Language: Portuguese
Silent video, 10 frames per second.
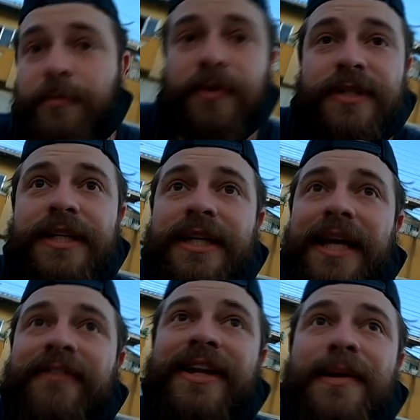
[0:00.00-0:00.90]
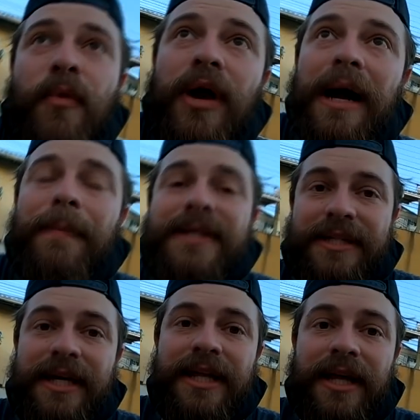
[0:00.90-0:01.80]
tipo assim, ele vai demorar pra
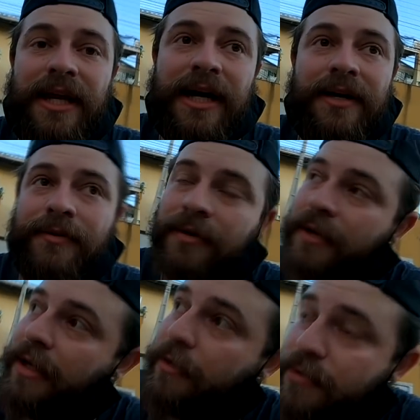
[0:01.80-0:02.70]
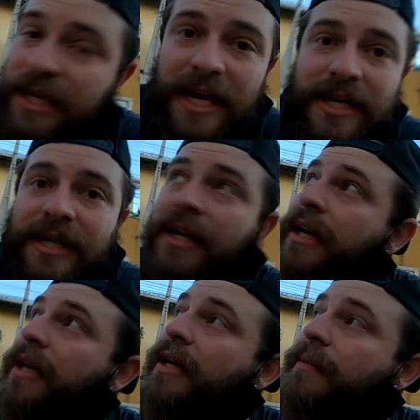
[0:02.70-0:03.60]
sair, tá ligado? Eu não sei.
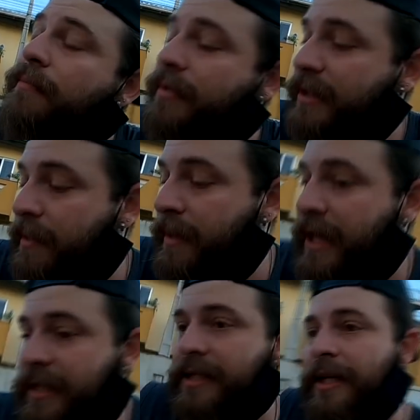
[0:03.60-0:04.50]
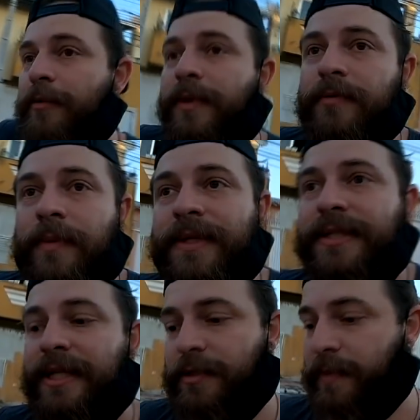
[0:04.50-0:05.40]
Puta merda, será que eu mando uma
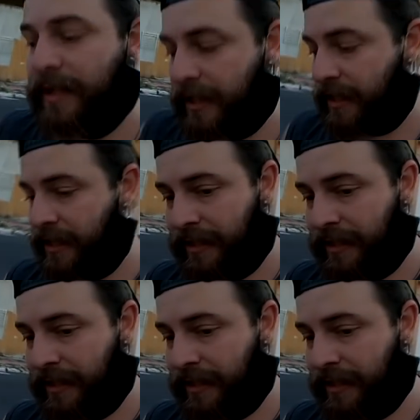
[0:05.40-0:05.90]
mensagem pra ele?